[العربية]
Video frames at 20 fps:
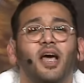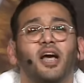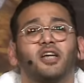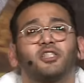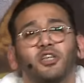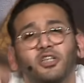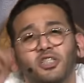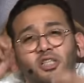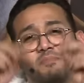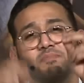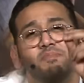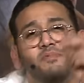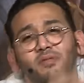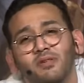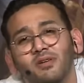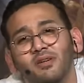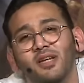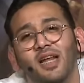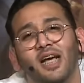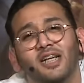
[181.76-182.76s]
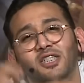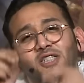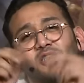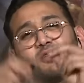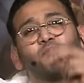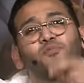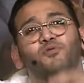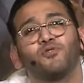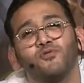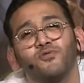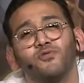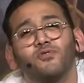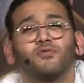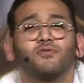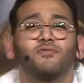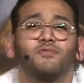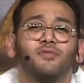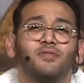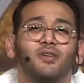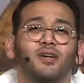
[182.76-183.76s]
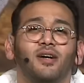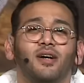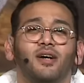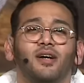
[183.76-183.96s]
ناقصك طب ناقصك طبشور و...